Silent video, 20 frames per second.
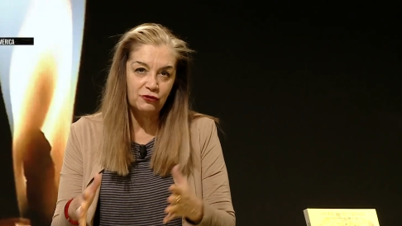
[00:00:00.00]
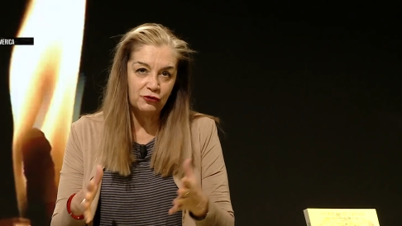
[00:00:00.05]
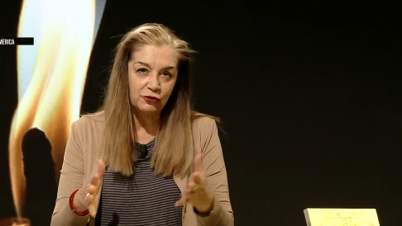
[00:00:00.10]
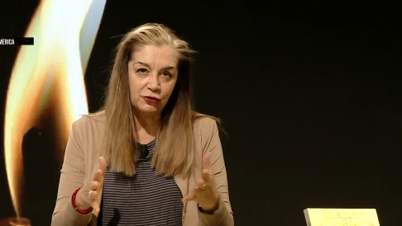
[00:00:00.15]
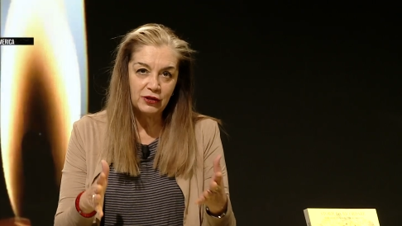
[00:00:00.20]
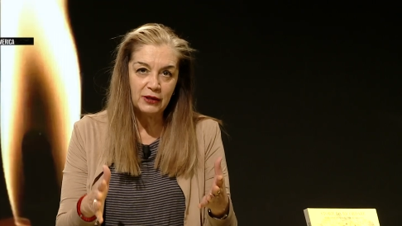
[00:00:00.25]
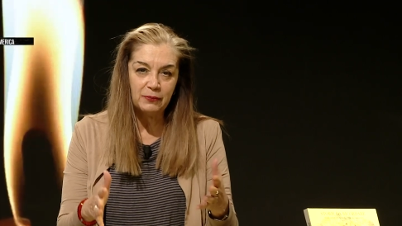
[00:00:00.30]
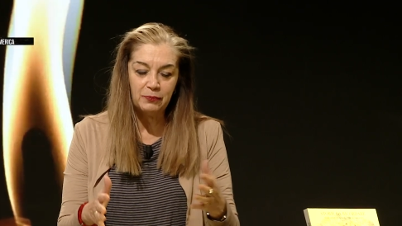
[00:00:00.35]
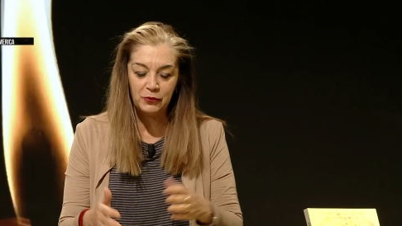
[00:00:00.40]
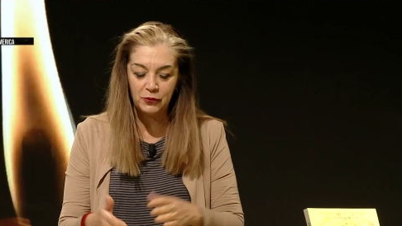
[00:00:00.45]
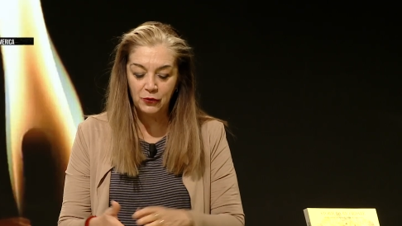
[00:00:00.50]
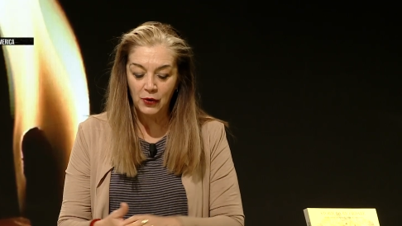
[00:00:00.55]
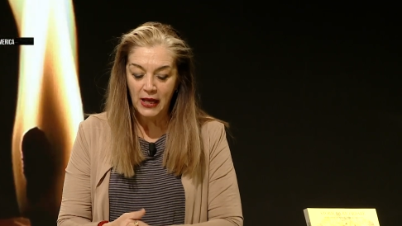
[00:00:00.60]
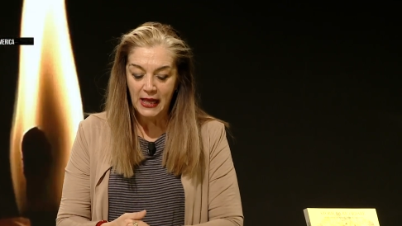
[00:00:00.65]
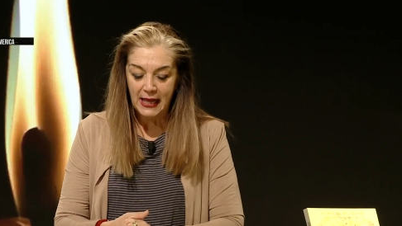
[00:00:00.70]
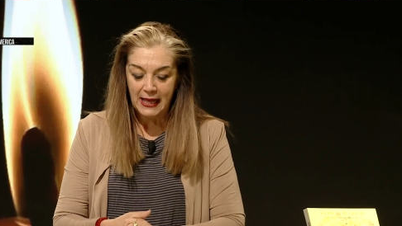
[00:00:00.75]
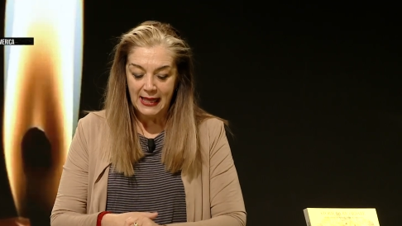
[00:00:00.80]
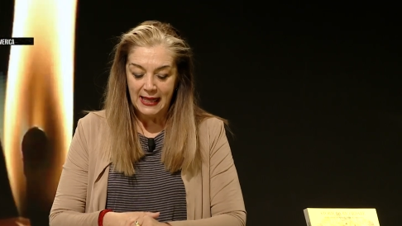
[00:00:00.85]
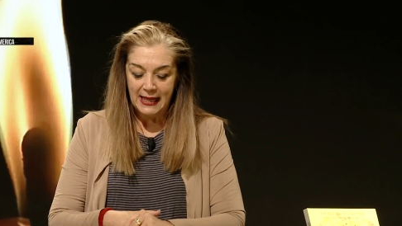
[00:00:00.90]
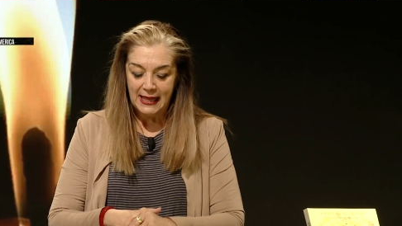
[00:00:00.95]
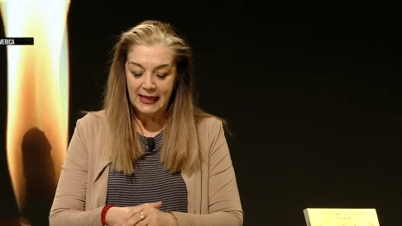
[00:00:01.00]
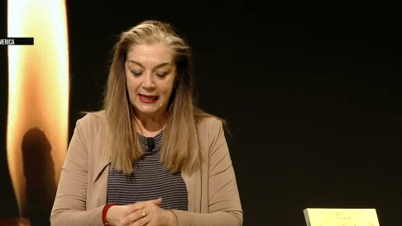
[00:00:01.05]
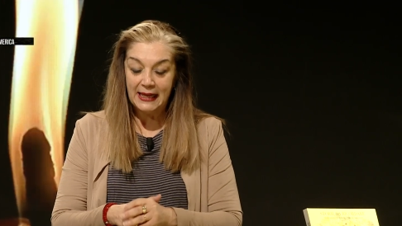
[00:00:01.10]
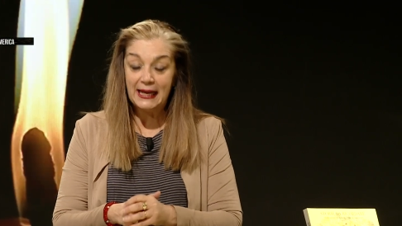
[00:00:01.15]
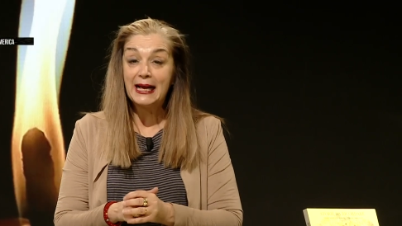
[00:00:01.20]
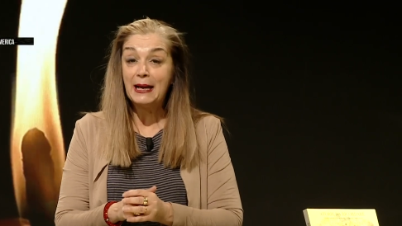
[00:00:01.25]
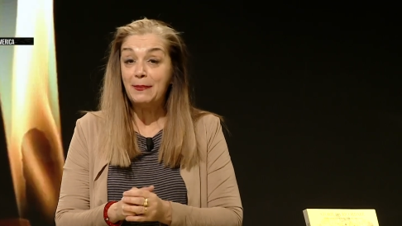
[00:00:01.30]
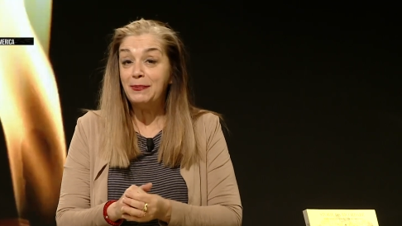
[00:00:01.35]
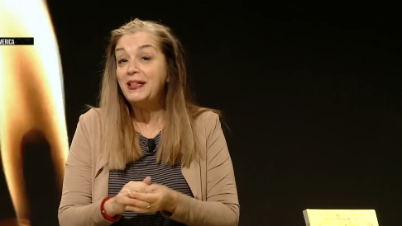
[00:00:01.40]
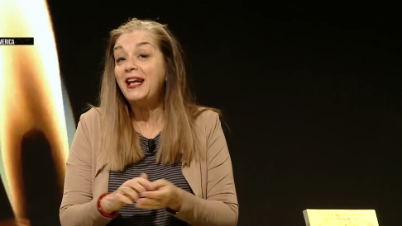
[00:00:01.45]
adesso non è più
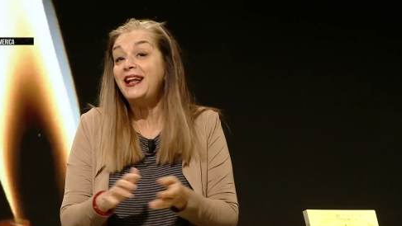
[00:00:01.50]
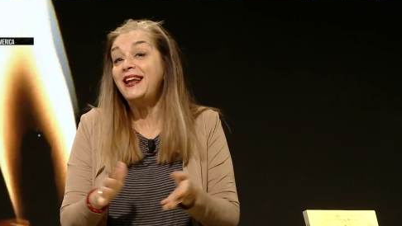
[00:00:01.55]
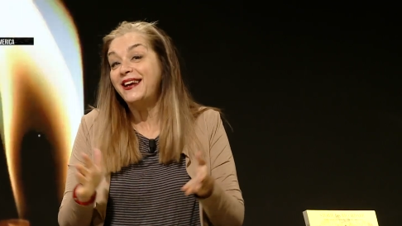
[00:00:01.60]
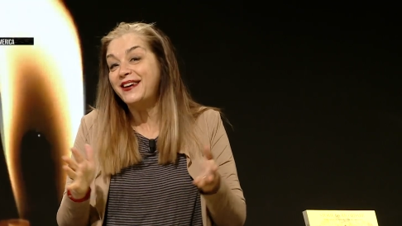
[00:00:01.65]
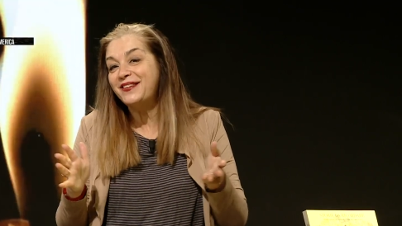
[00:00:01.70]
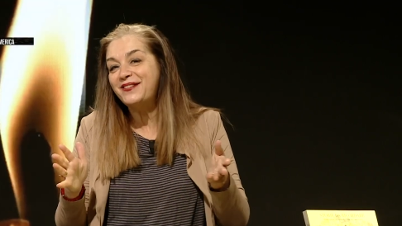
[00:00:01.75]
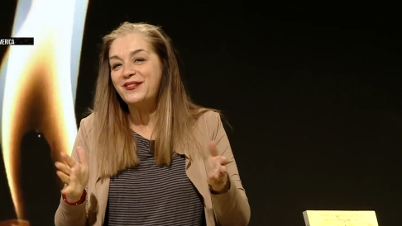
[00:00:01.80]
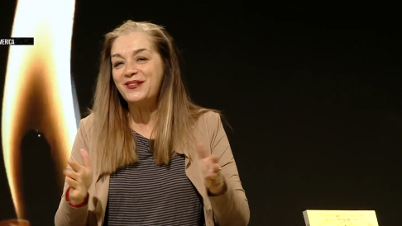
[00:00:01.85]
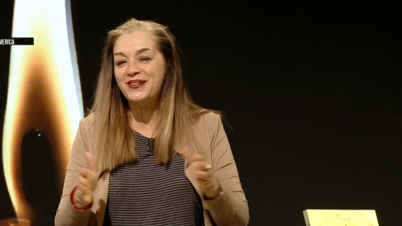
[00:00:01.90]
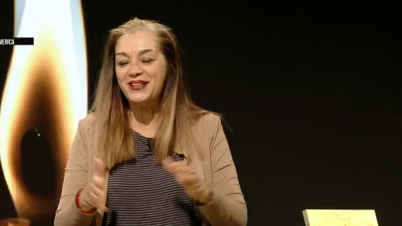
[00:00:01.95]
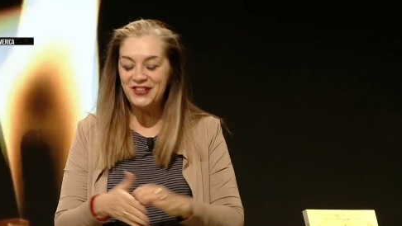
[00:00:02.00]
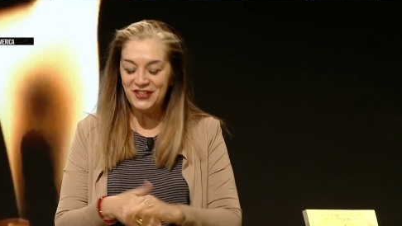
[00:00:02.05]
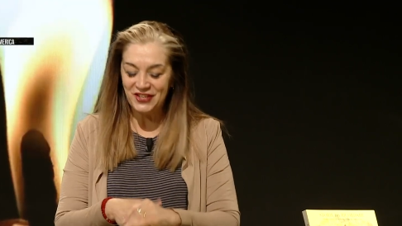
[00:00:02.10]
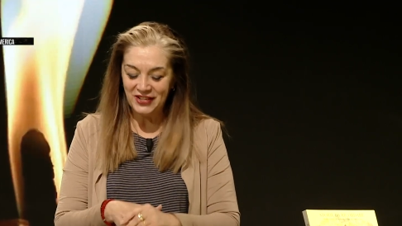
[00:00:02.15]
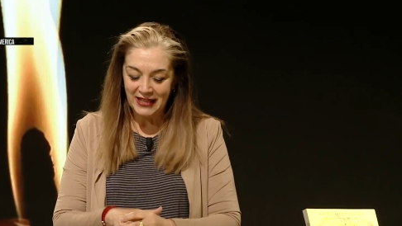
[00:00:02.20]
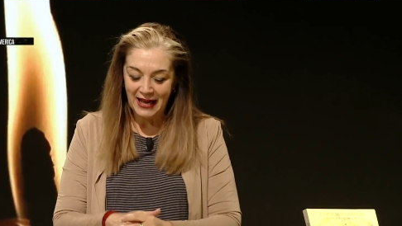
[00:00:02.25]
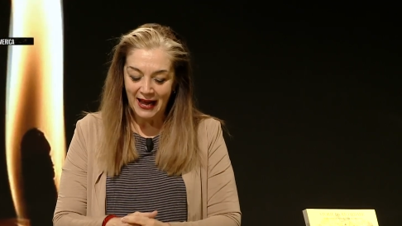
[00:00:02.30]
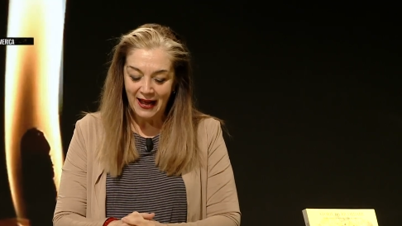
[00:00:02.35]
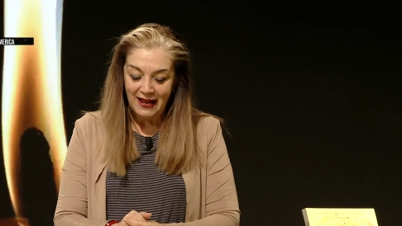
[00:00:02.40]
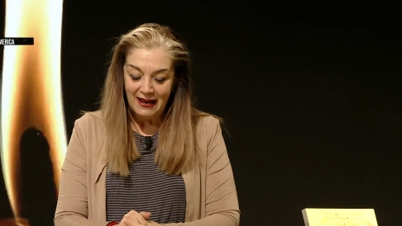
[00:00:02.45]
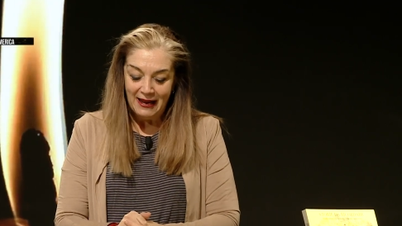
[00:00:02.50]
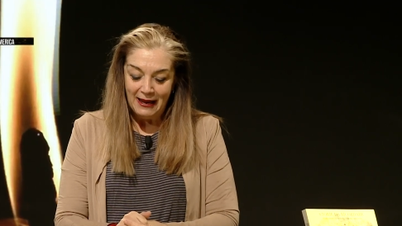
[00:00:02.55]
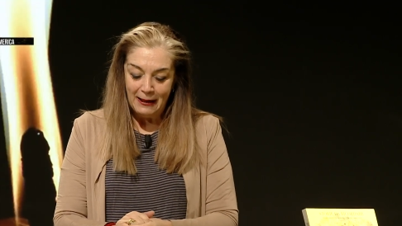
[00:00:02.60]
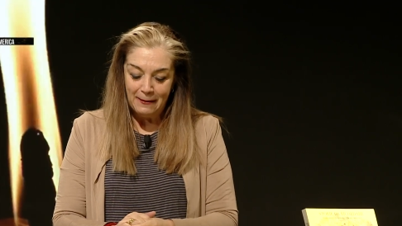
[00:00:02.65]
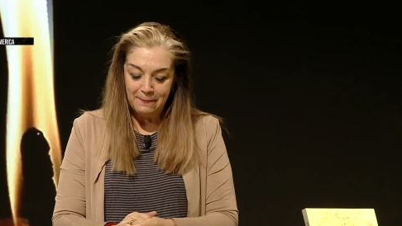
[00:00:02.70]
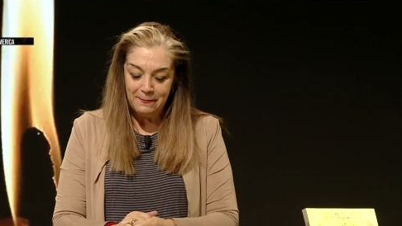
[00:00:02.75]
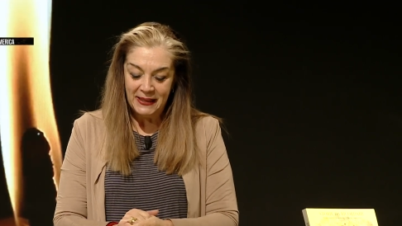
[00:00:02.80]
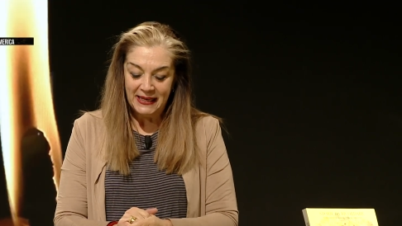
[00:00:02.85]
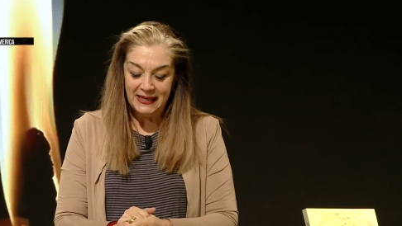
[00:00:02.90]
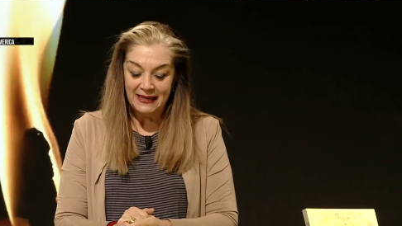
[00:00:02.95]
eh, la capitale, è ancora una città
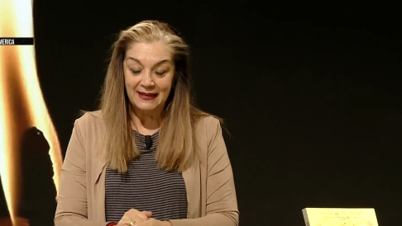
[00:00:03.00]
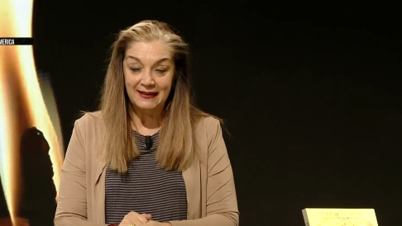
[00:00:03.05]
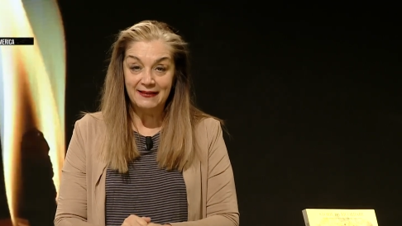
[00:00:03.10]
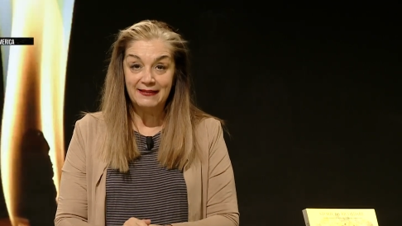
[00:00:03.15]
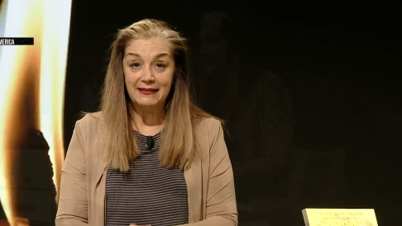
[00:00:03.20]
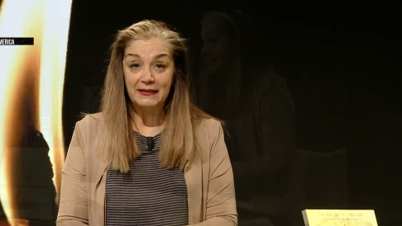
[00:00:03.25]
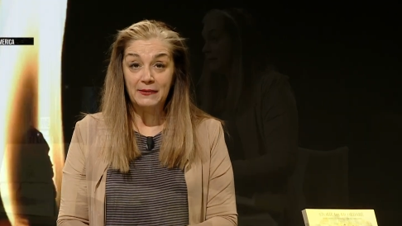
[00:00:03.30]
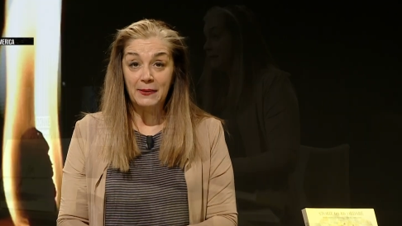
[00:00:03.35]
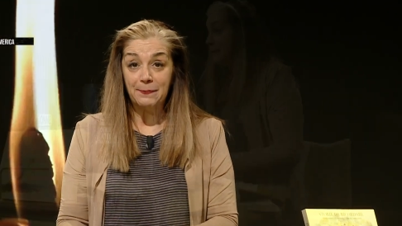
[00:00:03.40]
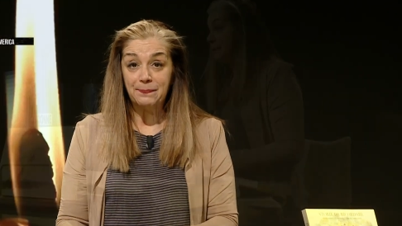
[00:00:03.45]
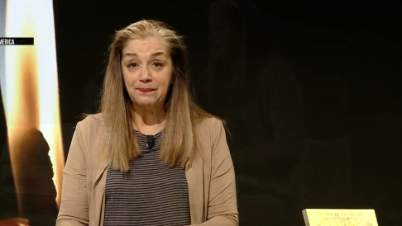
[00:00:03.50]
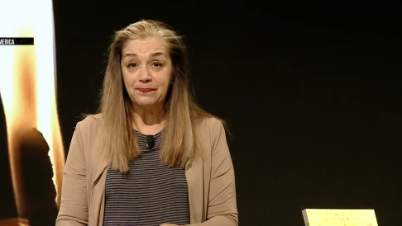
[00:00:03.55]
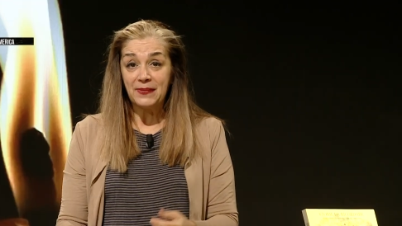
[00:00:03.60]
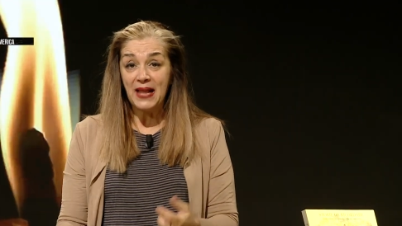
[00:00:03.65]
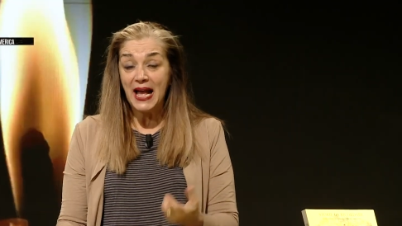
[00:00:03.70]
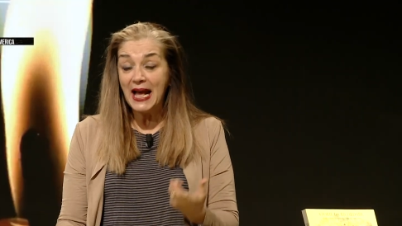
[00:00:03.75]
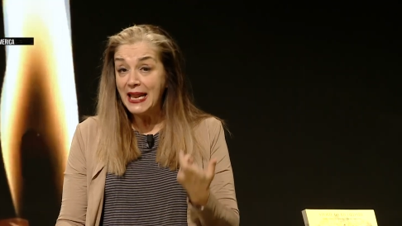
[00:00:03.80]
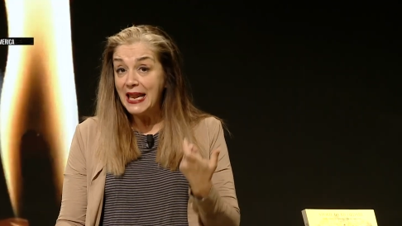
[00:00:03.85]
bellissima.